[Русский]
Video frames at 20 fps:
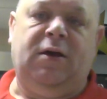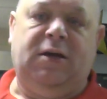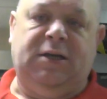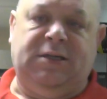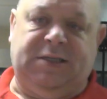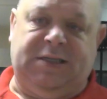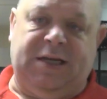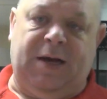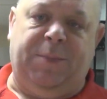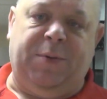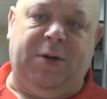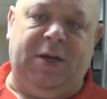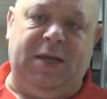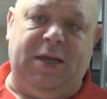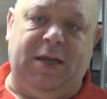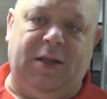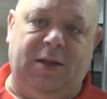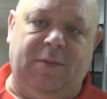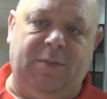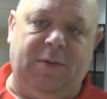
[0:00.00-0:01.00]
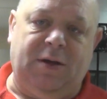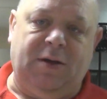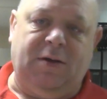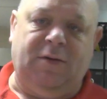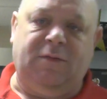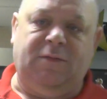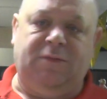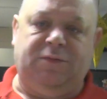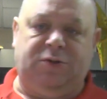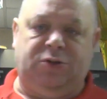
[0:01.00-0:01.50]
за пределами.
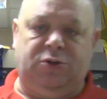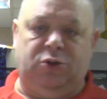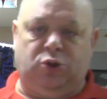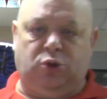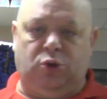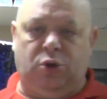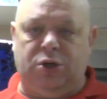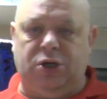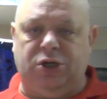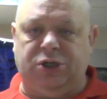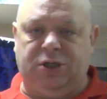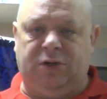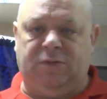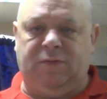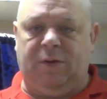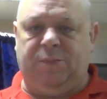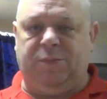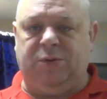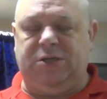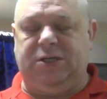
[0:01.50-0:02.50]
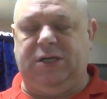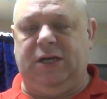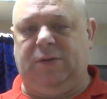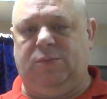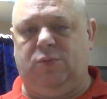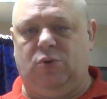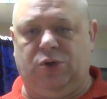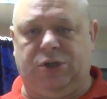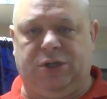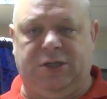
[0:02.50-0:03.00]
Все, что ниже
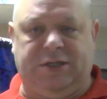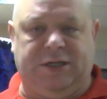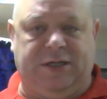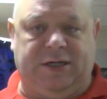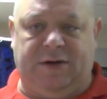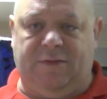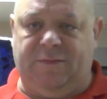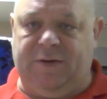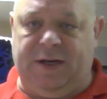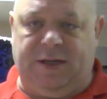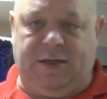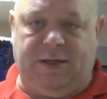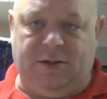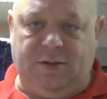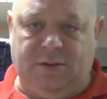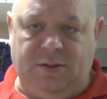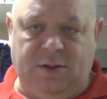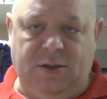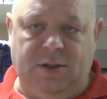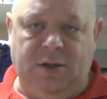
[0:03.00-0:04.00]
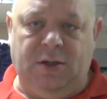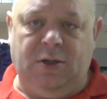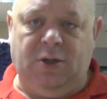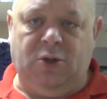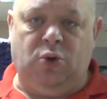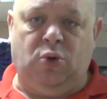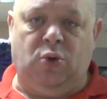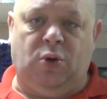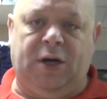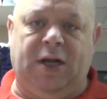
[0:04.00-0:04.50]
2.50, можно закрывать
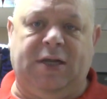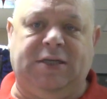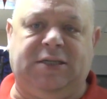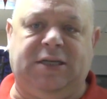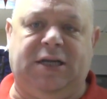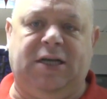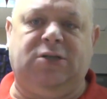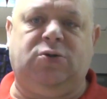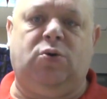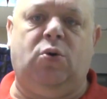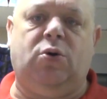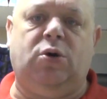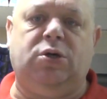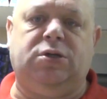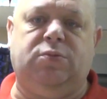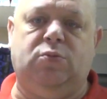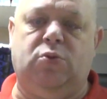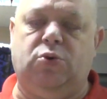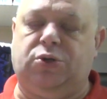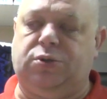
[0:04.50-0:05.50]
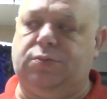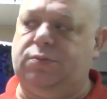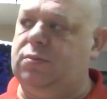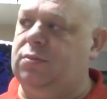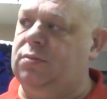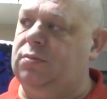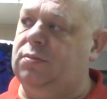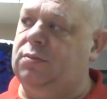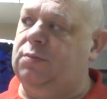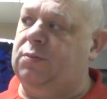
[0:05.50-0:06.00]
до конца, сколько сможем.
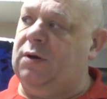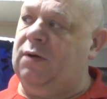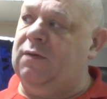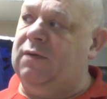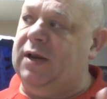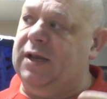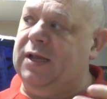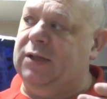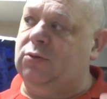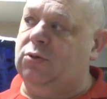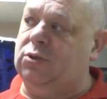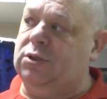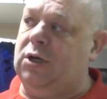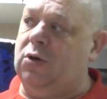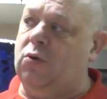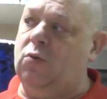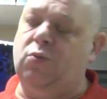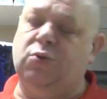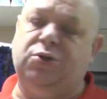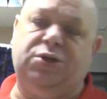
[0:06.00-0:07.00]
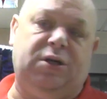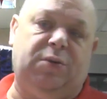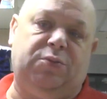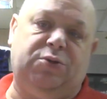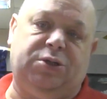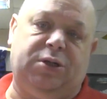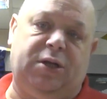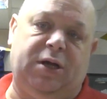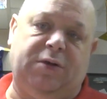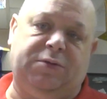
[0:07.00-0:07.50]
Провели эту зарубу, 7
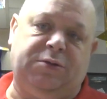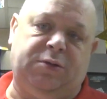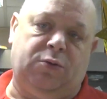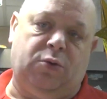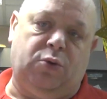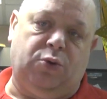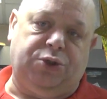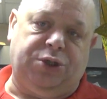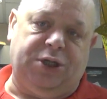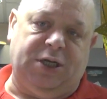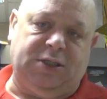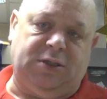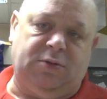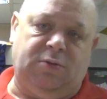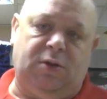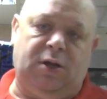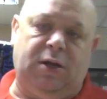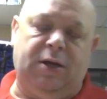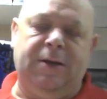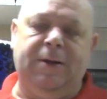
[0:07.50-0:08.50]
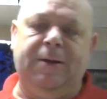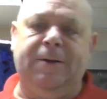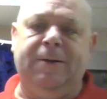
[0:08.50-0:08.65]
человек всего участвовало.